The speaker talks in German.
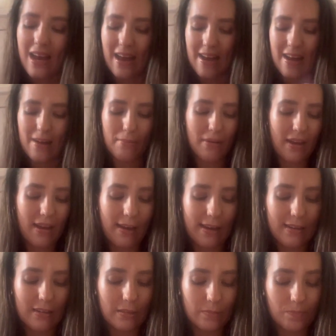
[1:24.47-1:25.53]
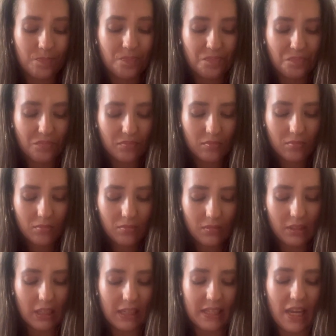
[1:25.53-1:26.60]
Aber ähm,
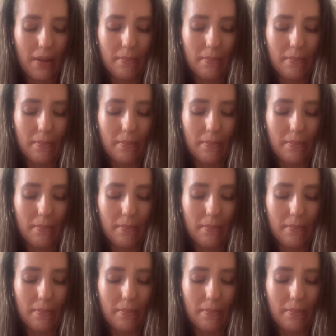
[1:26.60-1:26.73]
ja,